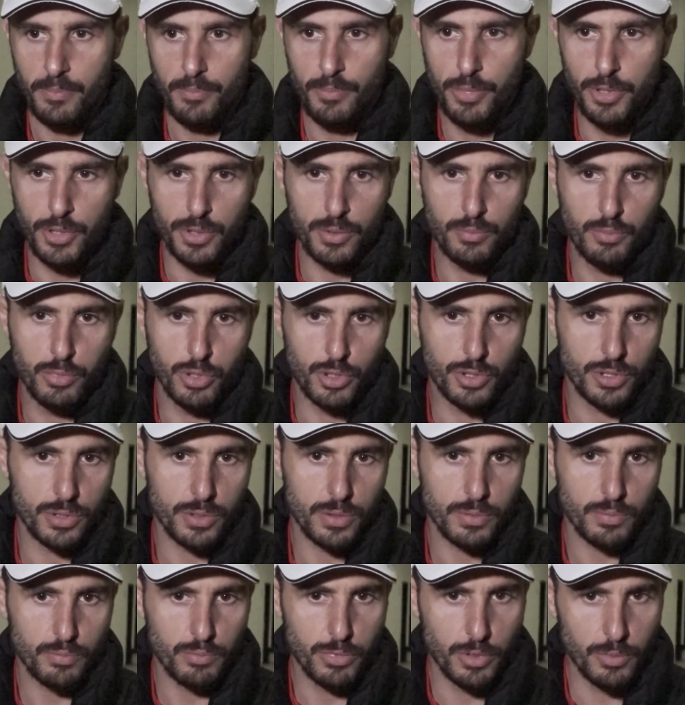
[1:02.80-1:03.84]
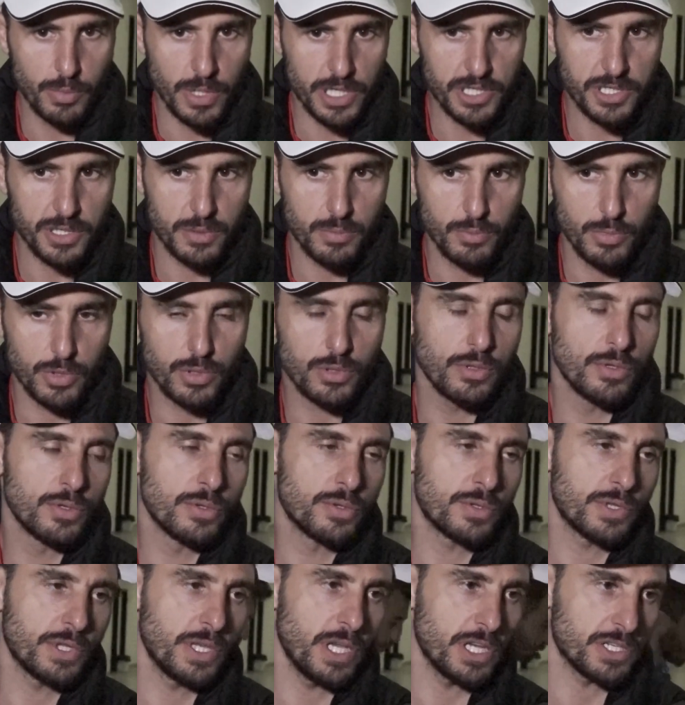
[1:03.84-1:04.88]
Büyük bugün bu maçın
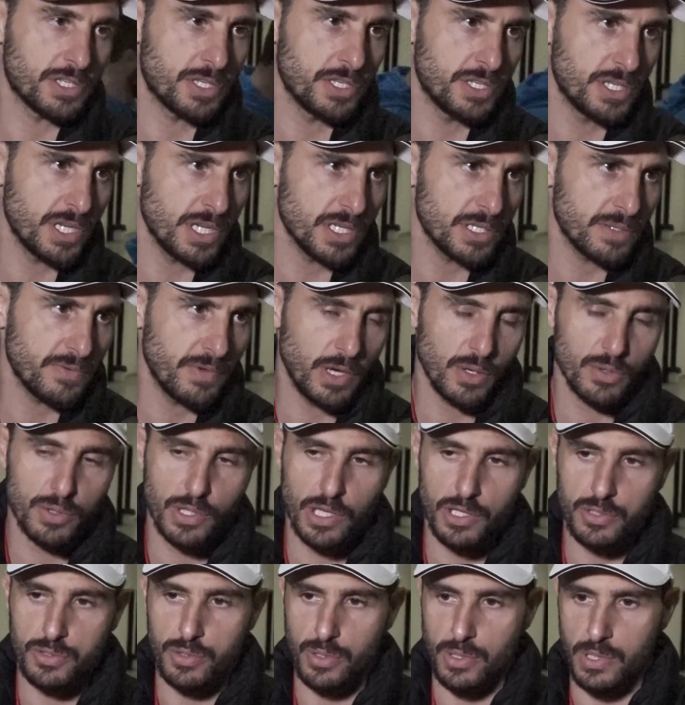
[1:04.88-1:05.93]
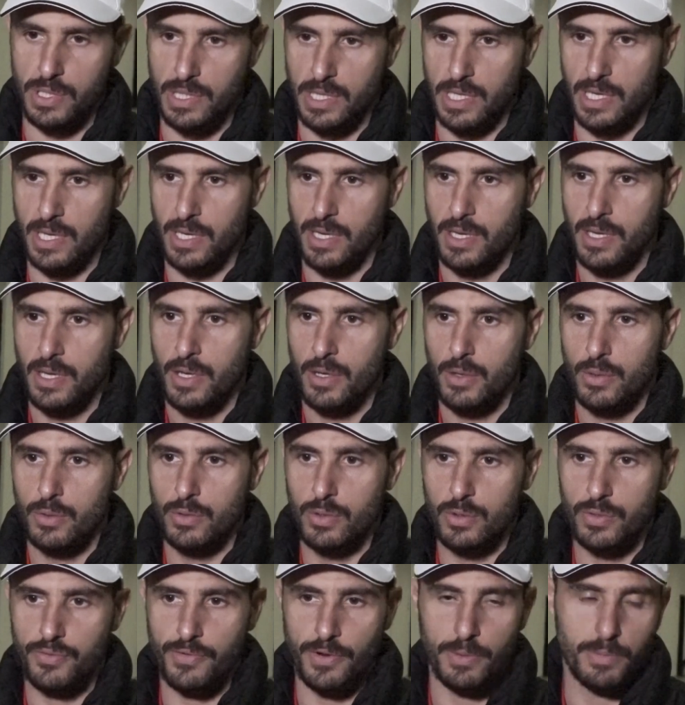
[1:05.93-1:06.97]
mutluluğunu yaşayacağız ve ondan sonra da
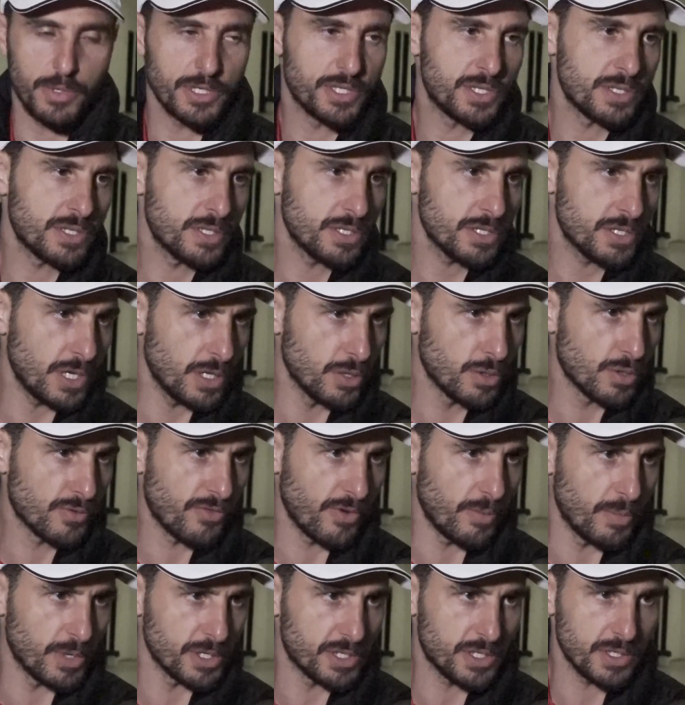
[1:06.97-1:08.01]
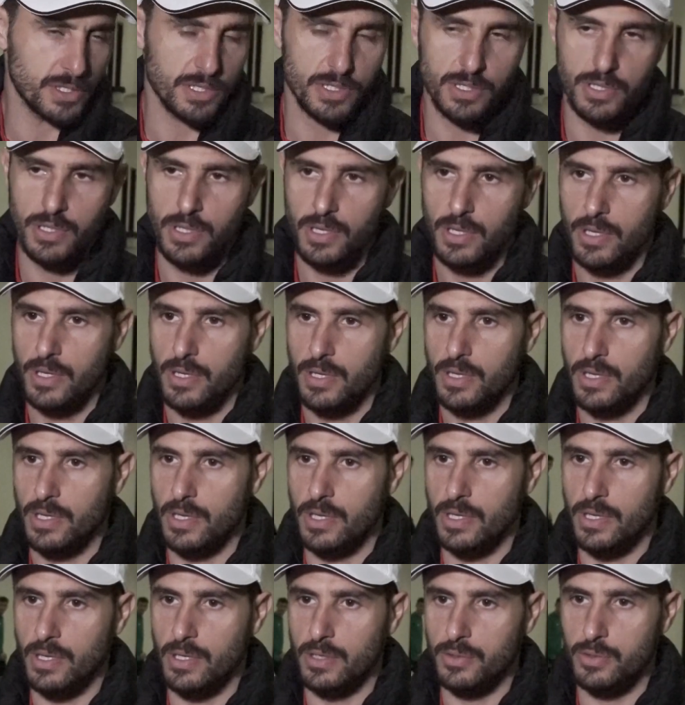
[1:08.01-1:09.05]
Urfa maçını, Şanlıurfa maçını
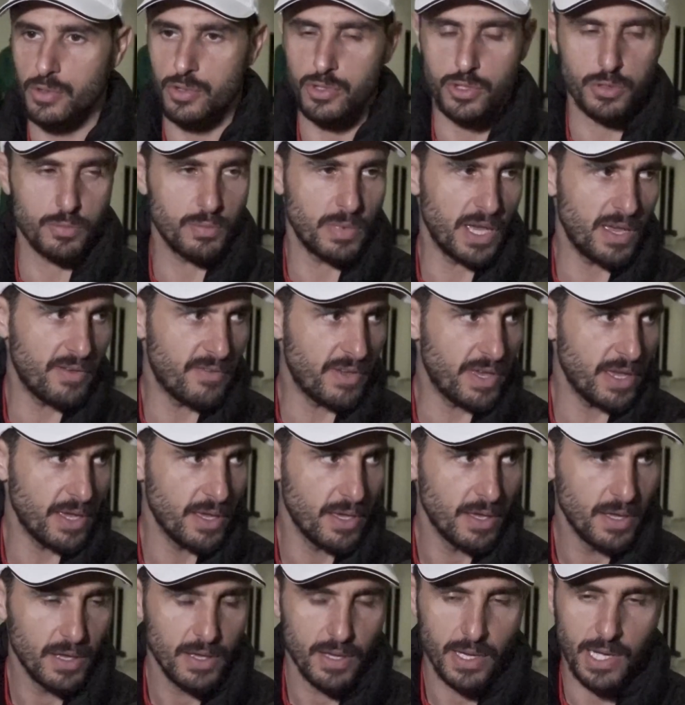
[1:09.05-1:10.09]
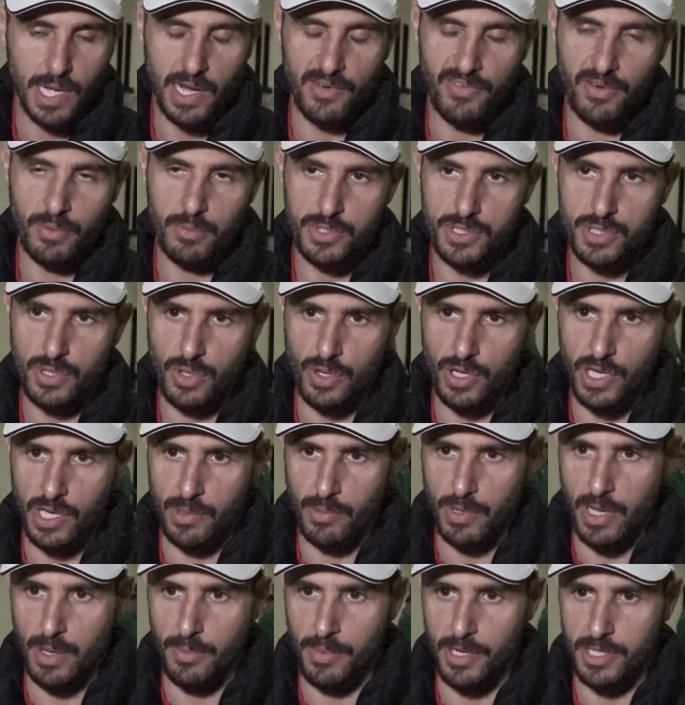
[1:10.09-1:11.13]
e, düşünmeye ve kafamızda
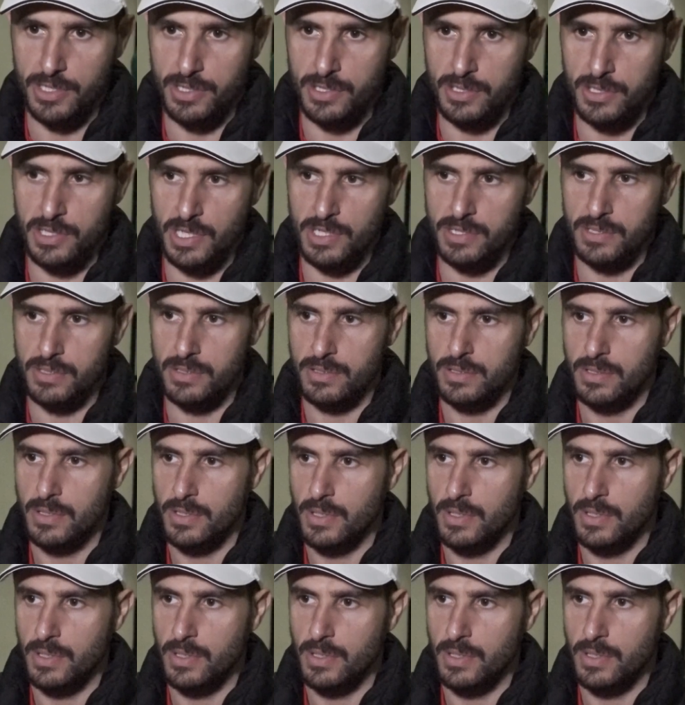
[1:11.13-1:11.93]
oynamaya başlayacağız.